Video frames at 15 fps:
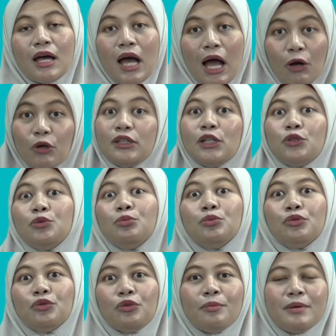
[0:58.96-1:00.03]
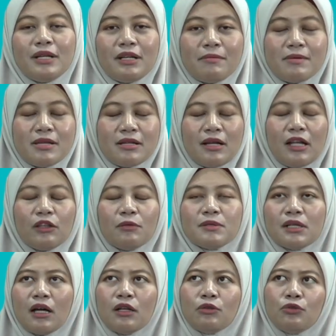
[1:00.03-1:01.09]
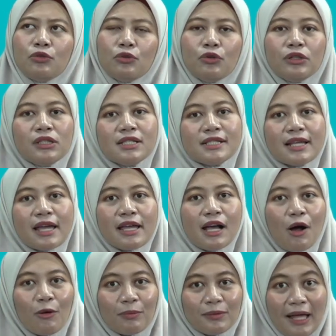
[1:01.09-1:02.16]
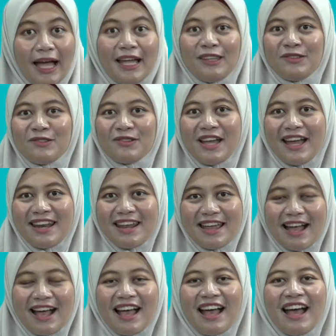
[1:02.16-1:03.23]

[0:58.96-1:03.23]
anggota tubuh benar benar atau misalkan nunkotel saiga opta itu juga ada ya